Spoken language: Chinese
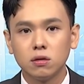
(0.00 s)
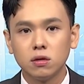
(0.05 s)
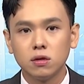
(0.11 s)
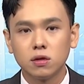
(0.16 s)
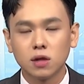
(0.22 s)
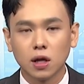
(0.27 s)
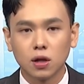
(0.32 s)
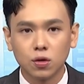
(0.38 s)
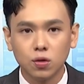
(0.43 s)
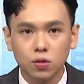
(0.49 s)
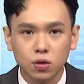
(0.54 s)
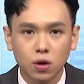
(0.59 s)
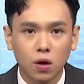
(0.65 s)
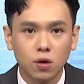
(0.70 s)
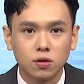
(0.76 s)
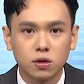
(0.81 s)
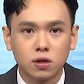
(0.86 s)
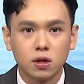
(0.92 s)
散户
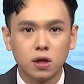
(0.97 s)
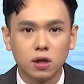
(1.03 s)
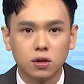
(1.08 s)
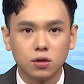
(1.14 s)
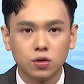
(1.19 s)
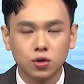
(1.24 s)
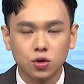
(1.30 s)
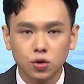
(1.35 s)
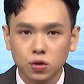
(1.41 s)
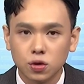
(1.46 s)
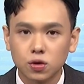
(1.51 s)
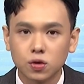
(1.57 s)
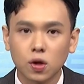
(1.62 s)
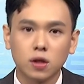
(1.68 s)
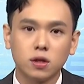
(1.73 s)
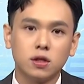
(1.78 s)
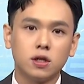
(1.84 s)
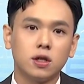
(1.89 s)
投资人就是
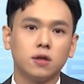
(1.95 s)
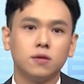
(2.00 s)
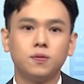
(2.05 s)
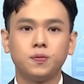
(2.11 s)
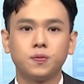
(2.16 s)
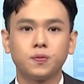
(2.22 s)
赚钱。